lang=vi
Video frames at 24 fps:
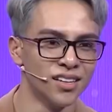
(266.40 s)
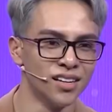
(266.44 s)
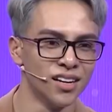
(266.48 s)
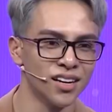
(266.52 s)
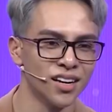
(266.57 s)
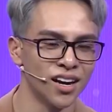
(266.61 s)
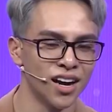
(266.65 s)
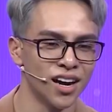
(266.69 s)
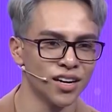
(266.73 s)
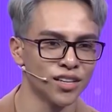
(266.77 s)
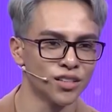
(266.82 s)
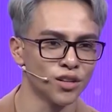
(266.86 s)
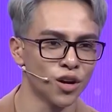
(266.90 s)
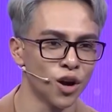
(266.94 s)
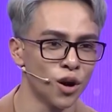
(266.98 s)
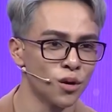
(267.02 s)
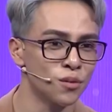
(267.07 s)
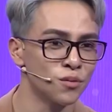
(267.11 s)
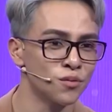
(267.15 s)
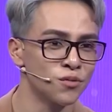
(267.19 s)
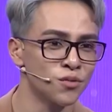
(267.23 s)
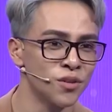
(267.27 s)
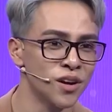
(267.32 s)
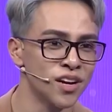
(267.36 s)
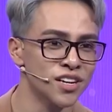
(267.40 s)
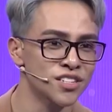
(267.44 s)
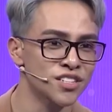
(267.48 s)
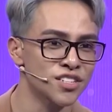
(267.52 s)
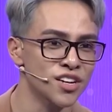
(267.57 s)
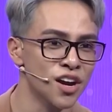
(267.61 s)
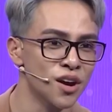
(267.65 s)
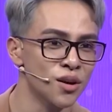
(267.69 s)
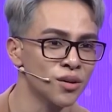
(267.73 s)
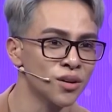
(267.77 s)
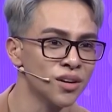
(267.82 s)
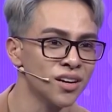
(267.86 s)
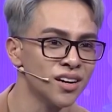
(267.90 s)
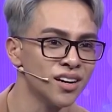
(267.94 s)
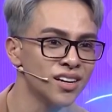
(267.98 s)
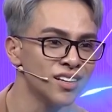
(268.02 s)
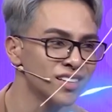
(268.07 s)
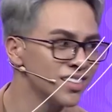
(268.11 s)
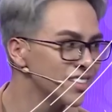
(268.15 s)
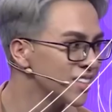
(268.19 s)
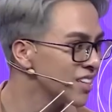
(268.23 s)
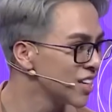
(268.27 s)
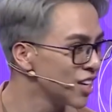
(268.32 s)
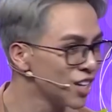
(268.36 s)
được anh ôm phía sau
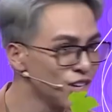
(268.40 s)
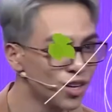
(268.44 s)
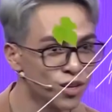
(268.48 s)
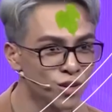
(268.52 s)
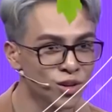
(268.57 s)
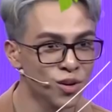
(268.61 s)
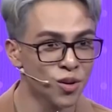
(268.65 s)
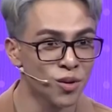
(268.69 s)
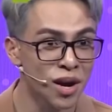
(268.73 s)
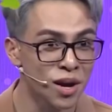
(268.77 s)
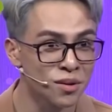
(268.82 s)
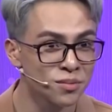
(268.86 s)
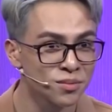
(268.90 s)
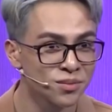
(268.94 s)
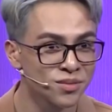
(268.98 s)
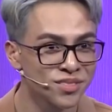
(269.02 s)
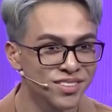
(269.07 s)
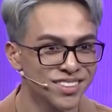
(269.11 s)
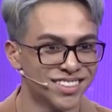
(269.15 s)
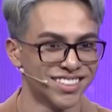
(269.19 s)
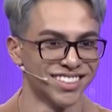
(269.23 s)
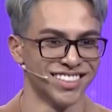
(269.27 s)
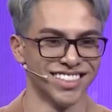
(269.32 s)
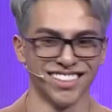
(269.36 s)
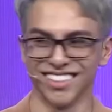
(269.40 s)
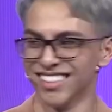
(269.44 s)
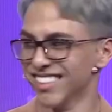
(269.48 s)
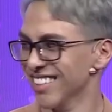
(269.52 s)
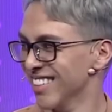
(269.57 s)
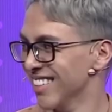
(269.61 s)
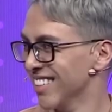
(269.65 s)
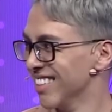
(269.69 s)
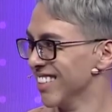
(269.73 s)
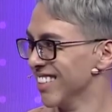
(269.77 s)
lưng, đúng không? Dạ.